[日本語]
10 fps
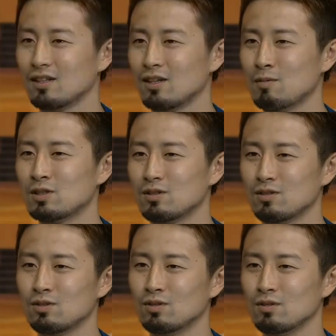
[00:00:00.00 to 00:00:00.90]
でまあ、
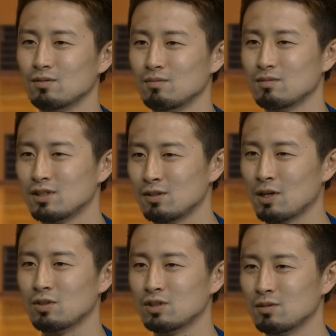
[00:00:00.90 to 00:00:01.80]
すぐ千
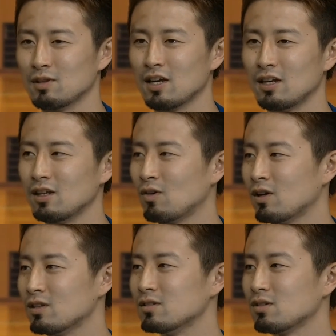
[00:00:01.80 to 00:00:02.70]
葉のチームに入れてよ
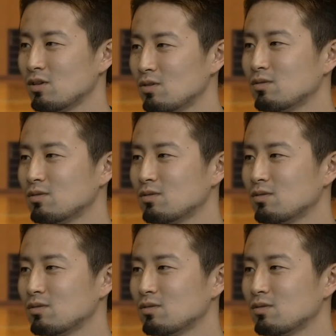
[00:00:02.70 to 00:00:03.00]
かったんですけど